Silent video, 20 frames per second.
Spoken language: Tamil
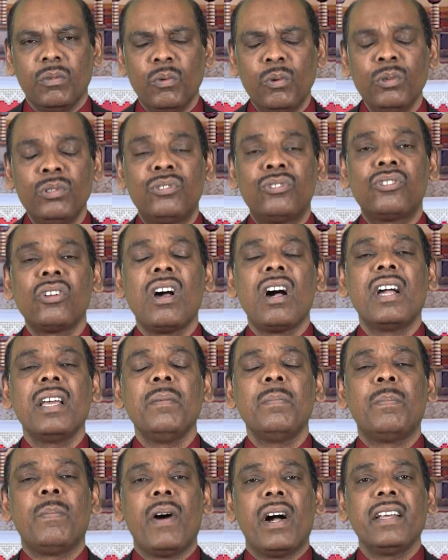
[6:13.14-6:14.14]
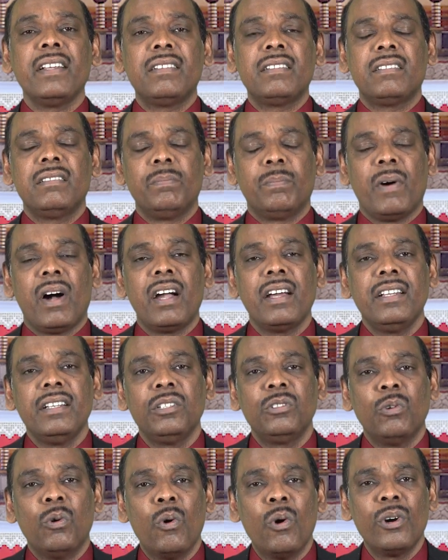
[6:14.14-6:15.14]
ஊற்றாய் பாய்
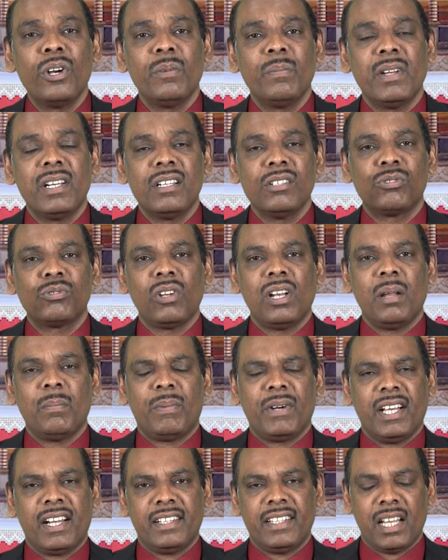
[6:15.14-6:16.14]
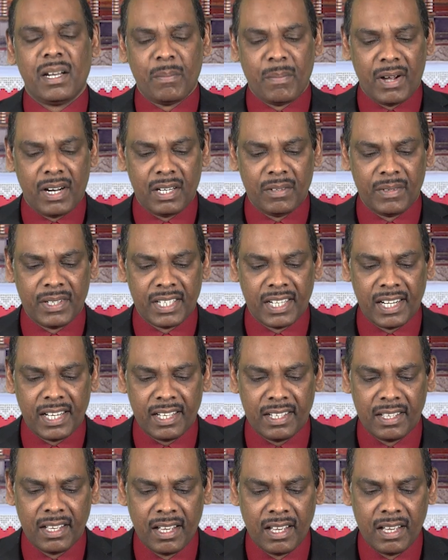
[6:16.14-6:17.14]
பாய்ந்து ஓடும் என்று சொல்லப்படுகிறது அன்பானவர்களே